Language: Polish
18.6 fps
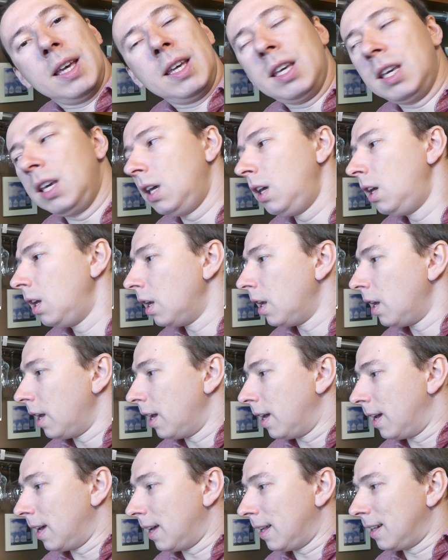i
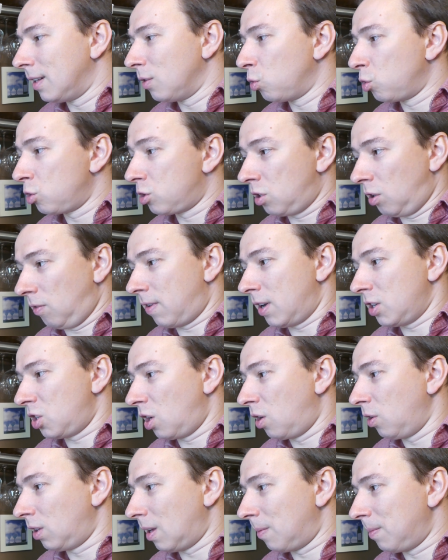e, używa się
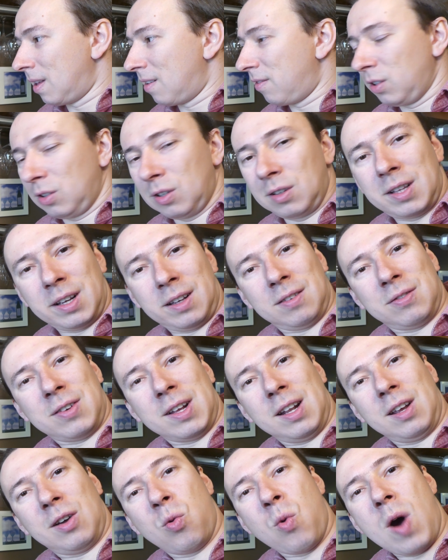go tam nawet do tak
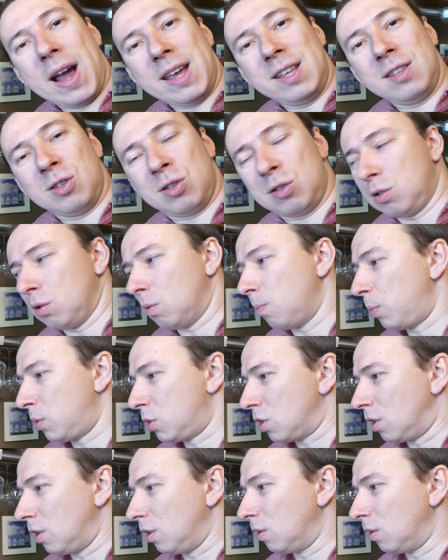zwanych wine zup, czyli